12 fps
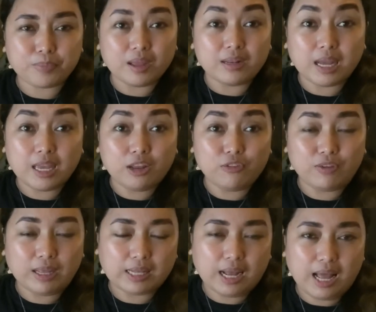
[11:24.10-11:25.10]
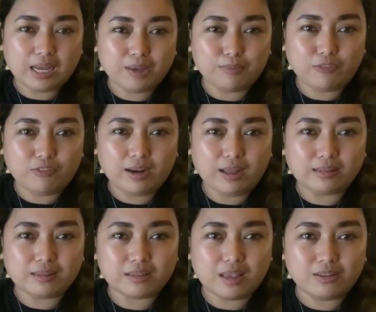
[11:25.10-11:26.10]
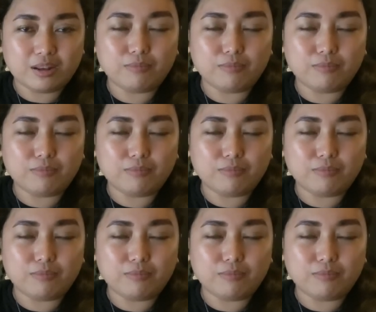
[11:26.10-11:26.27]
nai-invite ng aking mga Vanatics Angel,